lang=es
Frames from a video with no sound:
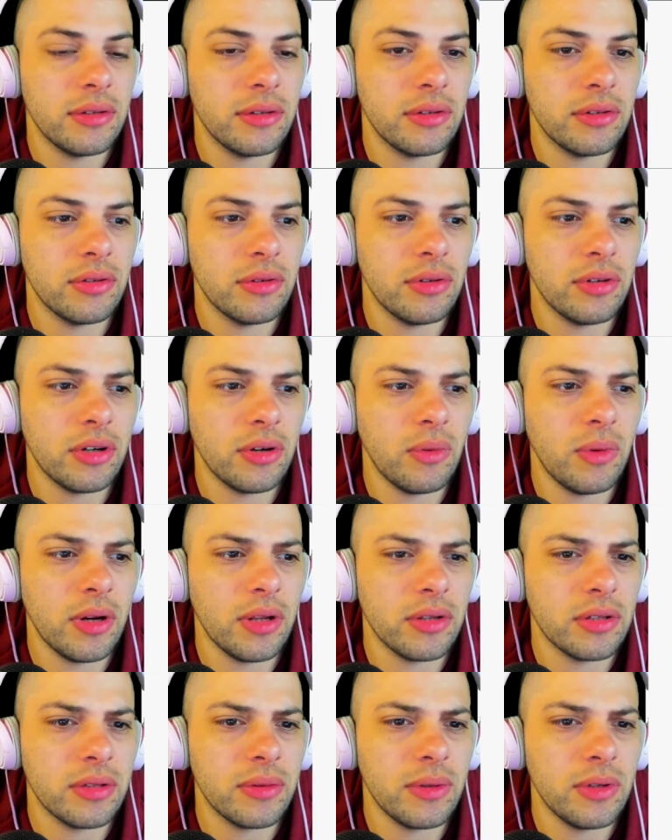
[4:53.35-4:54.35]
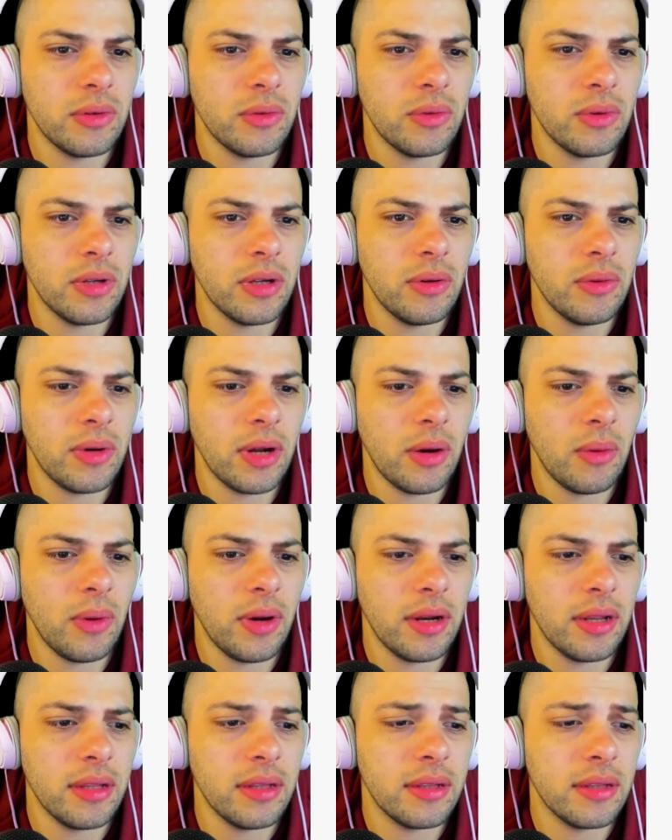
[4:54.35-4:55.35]
yo no recuerdo si vinculé una
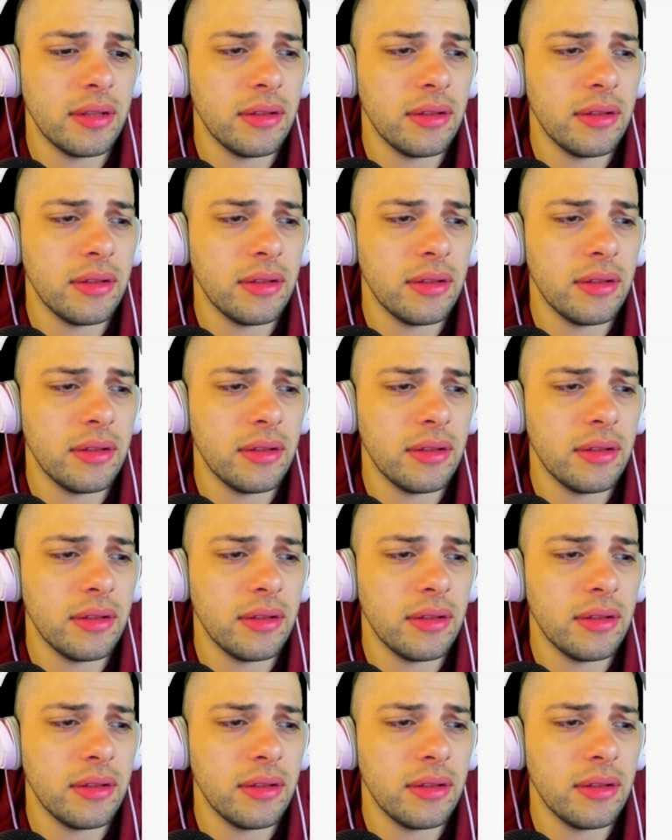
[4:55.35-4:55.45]
wallet.